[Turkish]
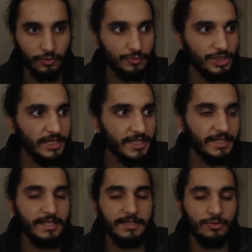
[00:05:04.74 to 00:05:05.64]
olduğum şeyle
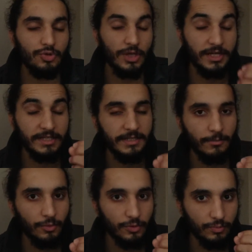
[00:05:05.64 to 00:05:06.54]
ilgili 2-3 tane
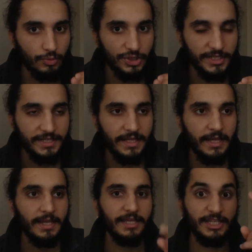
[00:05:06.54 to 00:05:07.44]
kitap okudum bu
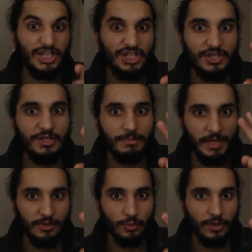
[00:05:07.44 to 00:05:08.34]
şekilde. İkinci
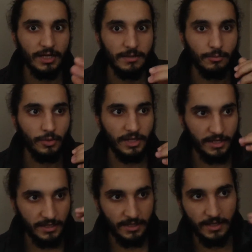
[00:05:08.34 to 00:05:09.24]
beyin olarak
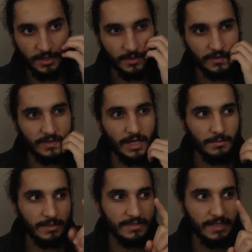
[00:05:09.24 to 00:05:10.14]
böyle
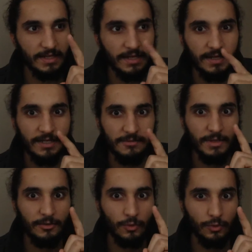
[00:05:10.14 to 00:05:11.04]
galiba Serkan Kara
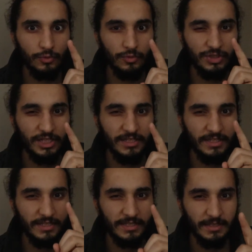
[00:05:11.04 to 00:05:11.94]
İsmailoğlu'nun
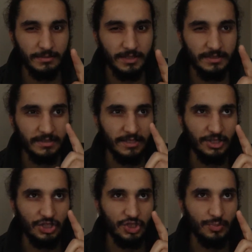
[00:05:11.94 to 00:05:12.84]
şeydi kitabının adıydı
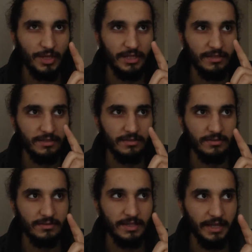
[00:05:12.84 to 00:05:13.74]
ikinci beyin
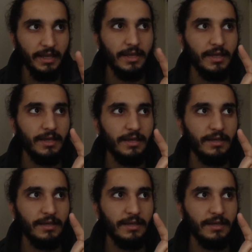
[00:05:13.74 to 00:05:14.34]
e, diye.